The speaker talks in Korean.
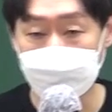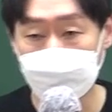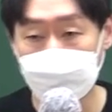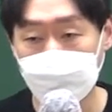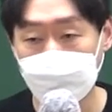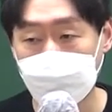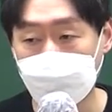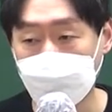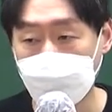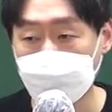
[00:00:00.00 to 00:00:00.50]

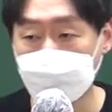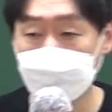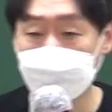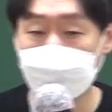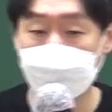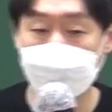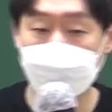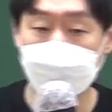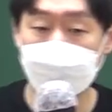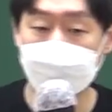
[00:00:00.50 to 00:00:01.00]
특히 막
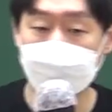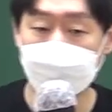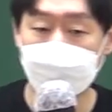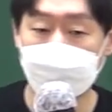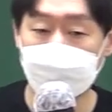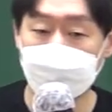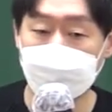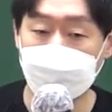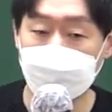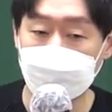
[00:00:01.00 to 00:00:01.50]
외국계 기업
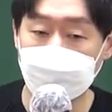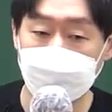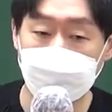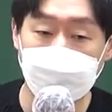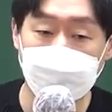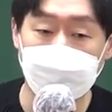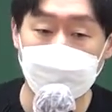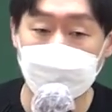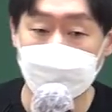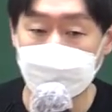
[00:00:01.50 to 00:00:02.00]
같은
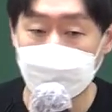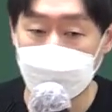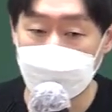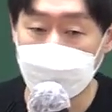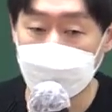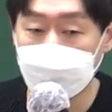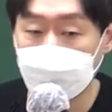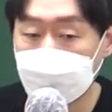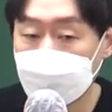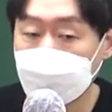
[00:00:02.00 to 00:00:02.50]
경우에도
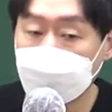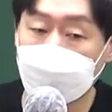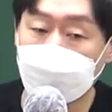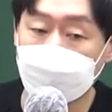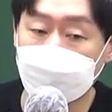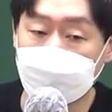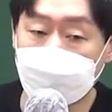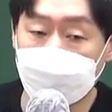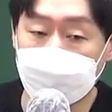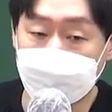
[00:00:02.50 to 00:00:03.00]
많이
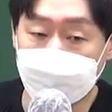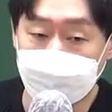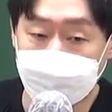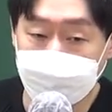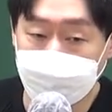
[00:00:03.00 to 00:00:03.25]
뽑더라고요.